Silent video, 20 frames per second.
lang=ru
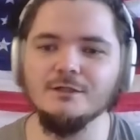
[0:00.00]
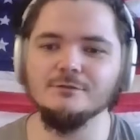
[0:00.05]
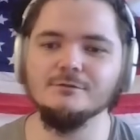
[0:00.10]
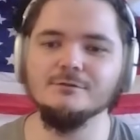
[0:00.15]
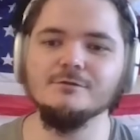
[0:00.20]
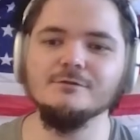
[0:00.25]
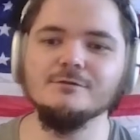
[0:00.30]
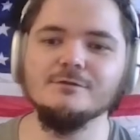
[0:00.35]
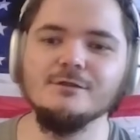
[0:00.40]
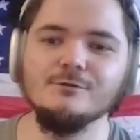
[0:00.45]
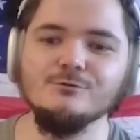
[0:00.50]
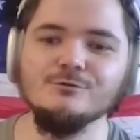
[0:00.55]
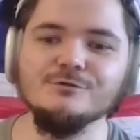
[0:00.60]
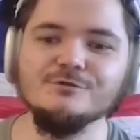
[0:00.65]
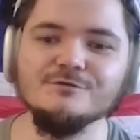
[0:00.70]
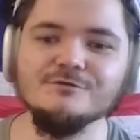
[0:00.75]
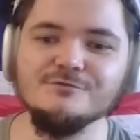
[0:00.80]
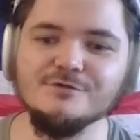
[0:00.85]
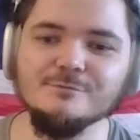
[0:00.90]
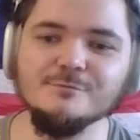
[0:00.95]
она
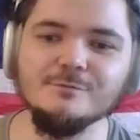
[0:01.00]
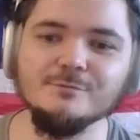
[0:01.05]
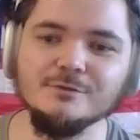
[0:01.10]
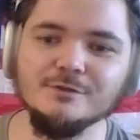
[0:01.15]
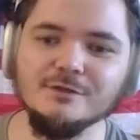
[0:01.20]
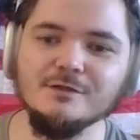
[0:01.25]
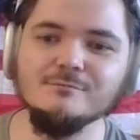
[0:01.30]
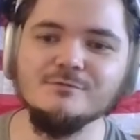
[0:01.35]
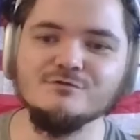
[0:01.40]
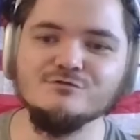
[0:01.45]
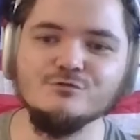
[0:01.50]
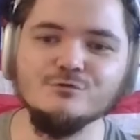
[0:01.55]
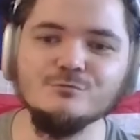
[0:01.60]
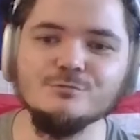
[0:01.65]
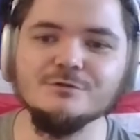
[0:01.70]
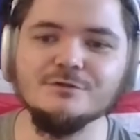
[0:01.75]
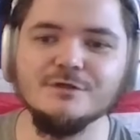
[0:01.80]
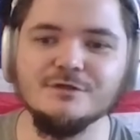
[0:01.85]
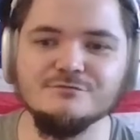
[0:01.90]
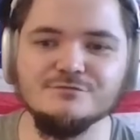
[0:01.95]
какое-то время была
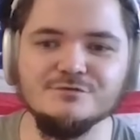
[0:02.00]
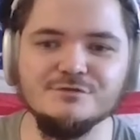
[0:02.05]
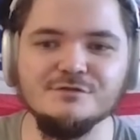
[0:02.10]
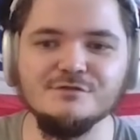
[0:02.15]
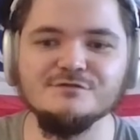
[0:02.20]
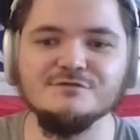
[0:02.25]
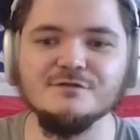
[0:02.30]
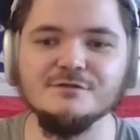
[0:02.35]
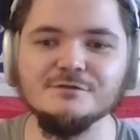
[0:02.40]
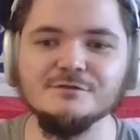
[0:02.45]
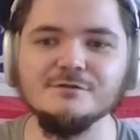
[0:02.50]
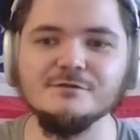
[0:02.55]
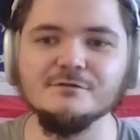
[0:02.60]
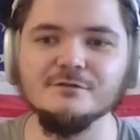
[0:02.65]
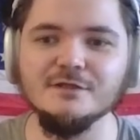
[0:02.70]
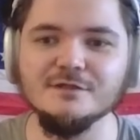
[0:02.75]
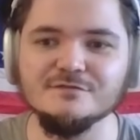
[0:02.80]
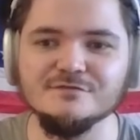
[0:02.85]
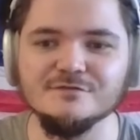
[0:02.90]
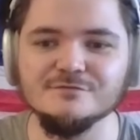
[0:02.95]
обособлена от всех остальных
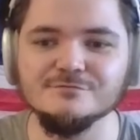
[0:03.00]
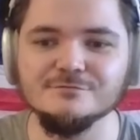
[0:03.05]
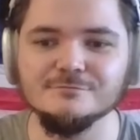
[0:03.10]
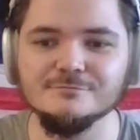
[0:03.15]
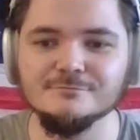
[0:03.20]
ирландцев.